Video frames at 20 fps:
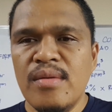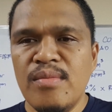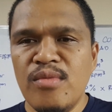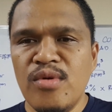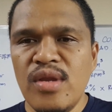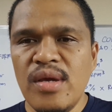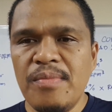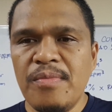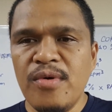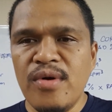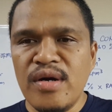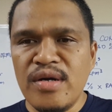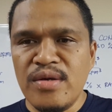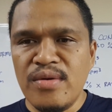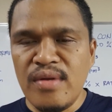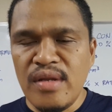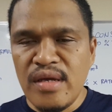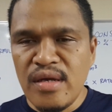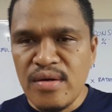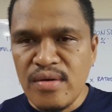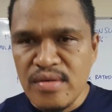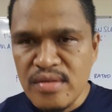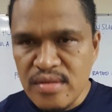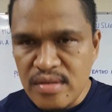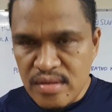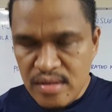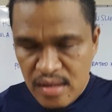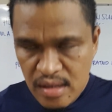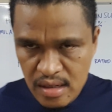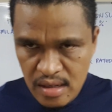Muli po ang iyong lingkod,
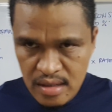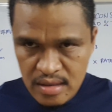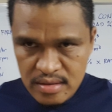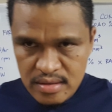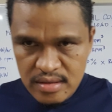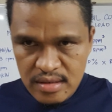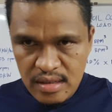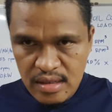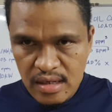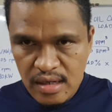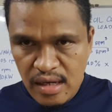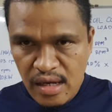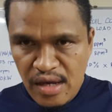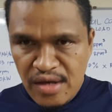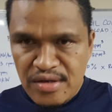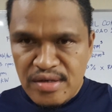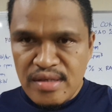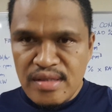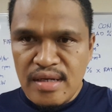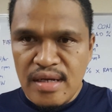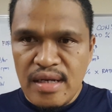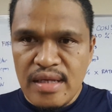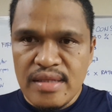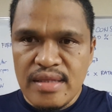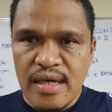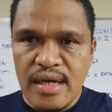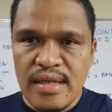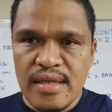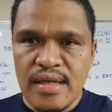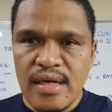si Engineer
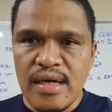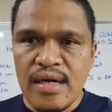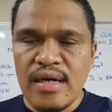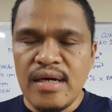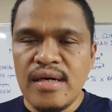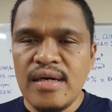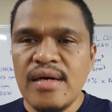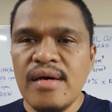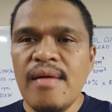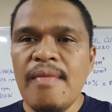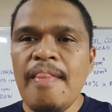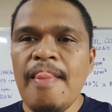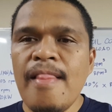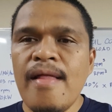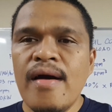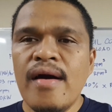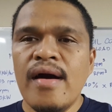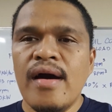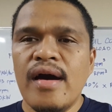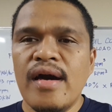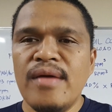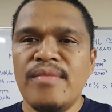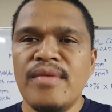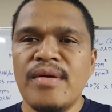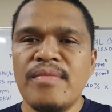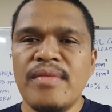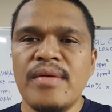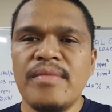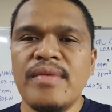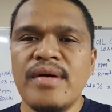Litada ay
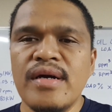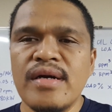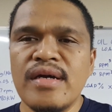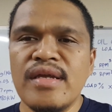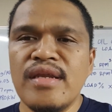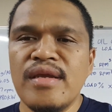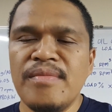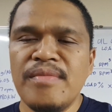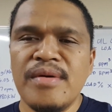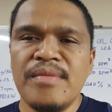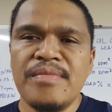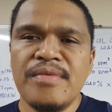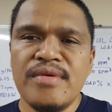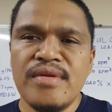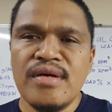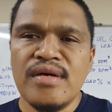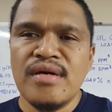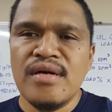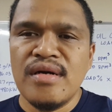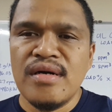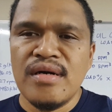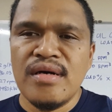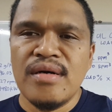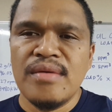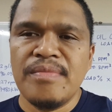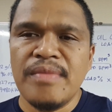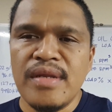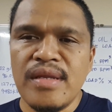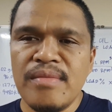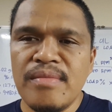magbabahagi naman po ng uh,
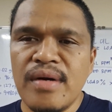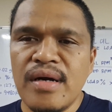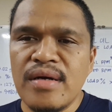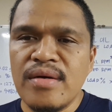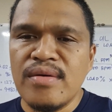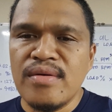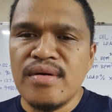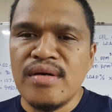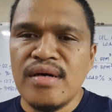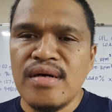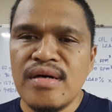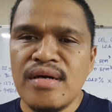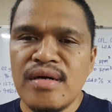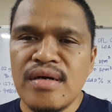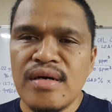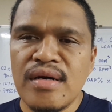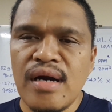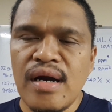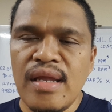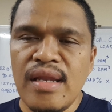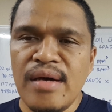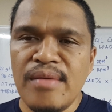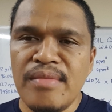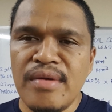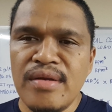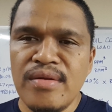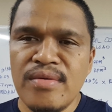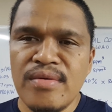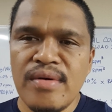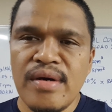panibagong uh,
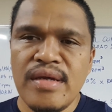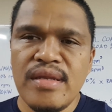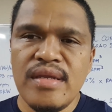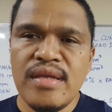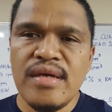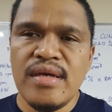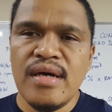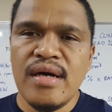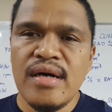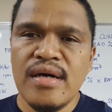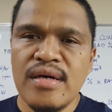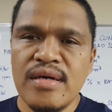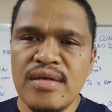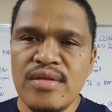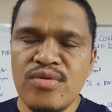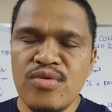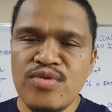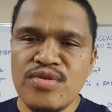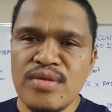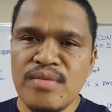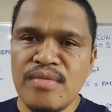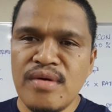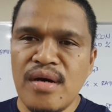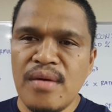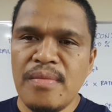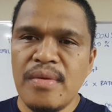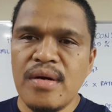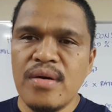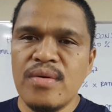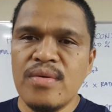kaalaman o idea doon sa mga
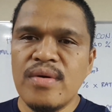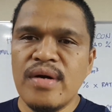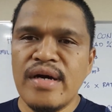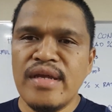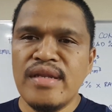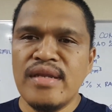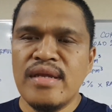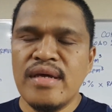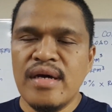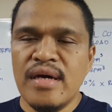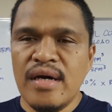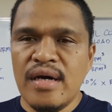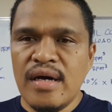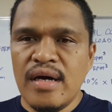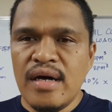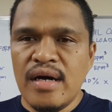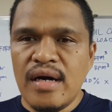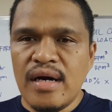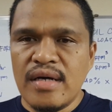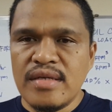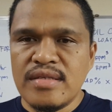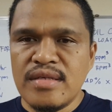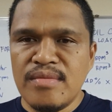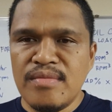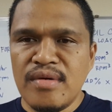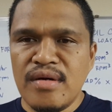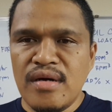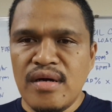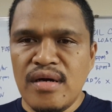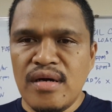baguhan at sa
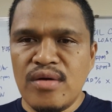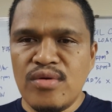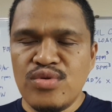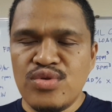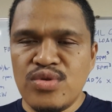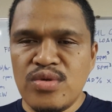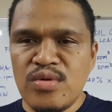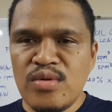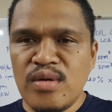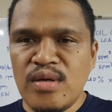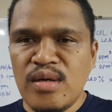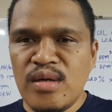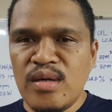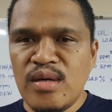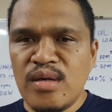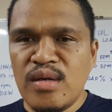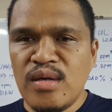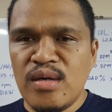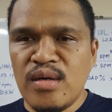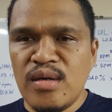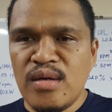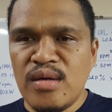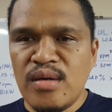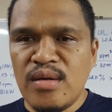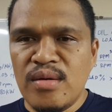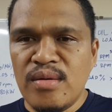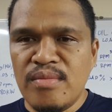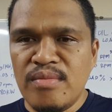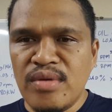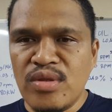mga gustong uh,
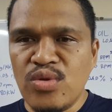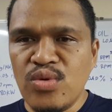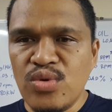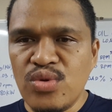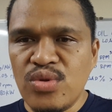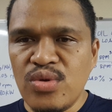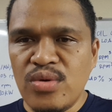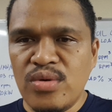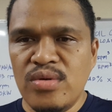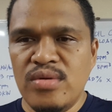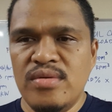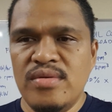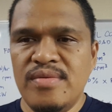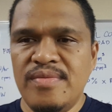matuto